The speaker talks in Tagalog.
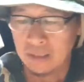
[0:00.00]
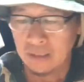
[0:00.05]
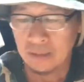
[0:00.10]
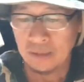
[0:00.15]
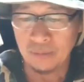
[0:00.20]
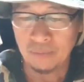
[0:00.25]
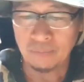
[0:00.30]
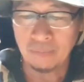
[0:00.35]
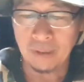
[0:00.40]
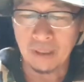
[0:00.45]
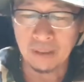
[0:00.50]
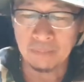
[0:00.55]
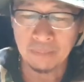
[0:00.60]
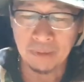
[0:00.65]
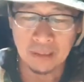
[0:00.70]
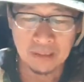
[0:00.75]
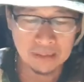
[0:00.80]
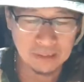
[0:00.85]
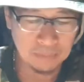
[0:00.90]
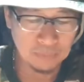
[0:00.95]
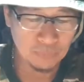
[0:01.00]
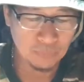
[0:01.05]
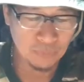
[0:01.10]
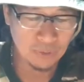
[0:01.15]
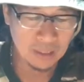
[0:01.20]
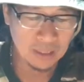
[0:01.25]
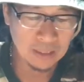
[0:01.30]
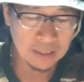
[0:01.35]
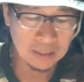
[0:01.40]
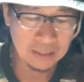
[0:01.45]
inyong mga mahal sa
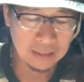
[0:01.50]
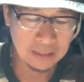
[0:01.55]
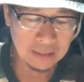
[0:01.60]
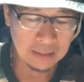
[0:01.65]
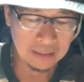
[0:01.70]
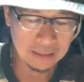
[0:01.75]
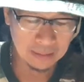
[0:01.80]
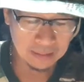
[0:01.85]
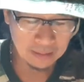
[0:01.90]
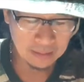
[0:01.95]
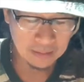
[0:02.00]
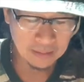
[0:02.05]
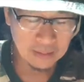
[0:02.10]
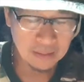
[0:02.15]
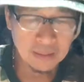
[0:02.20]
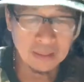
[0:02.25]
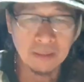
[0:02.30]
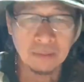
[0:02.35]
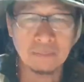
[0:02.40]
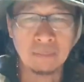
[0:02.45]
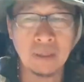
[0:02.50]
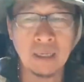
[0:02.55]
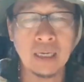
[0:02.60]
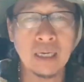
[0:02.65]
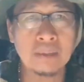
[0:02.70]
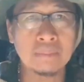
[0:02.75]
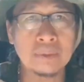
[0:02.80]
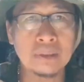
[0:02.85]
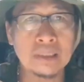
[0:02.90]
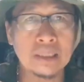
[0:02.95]
buhay. Mga
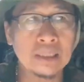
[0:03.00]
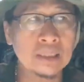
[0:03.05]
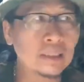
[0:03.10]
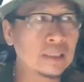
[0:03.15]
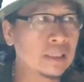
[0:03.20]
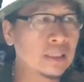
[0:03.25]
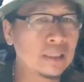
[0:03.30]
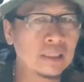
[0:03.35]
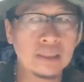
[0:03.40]
kapatid,